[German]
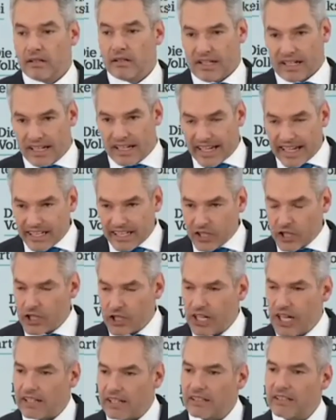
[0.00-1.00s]

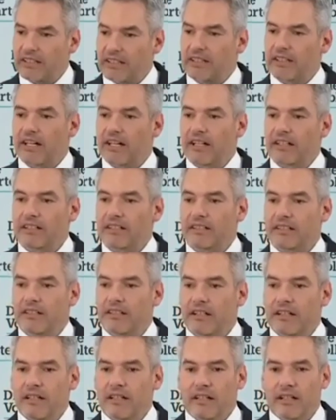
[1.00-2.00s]
Rechtsstaatlichkeit
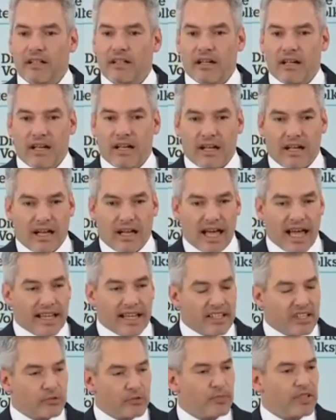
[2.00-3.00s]

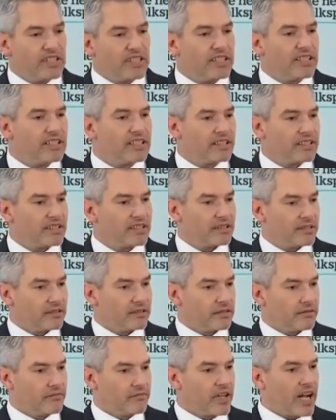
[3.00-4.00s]
eines bedingt.
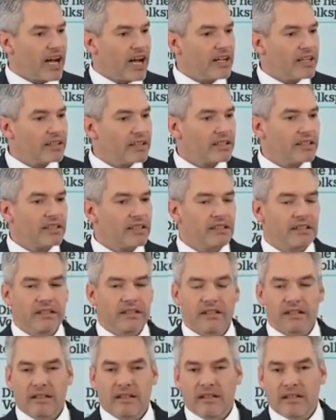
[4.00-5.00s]
Wir alle, die
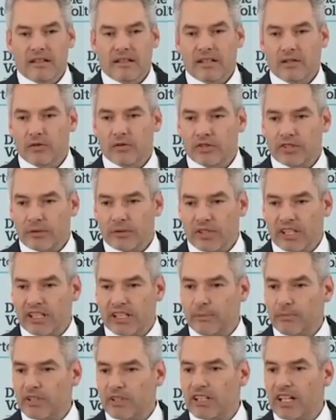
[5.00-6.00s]
in unserem
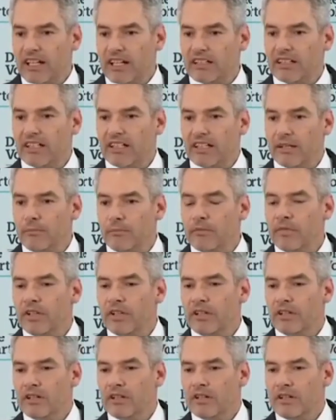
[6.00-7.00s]
geliebten Land leben,
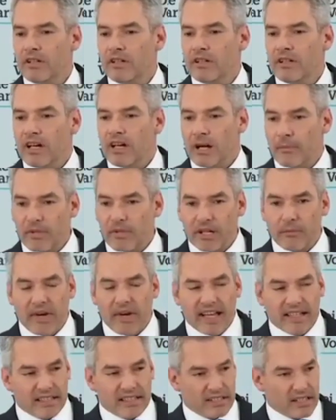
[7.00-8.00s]
haben
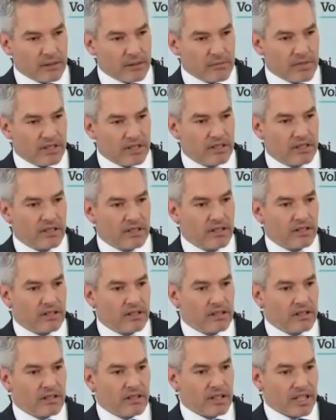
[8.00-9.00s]
gemeinsam
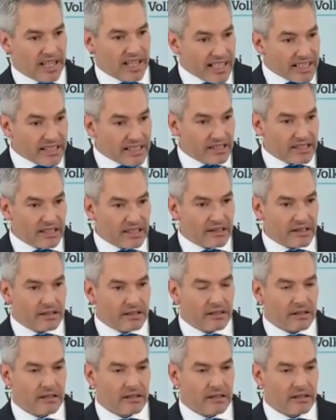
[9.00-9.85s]
Rechte,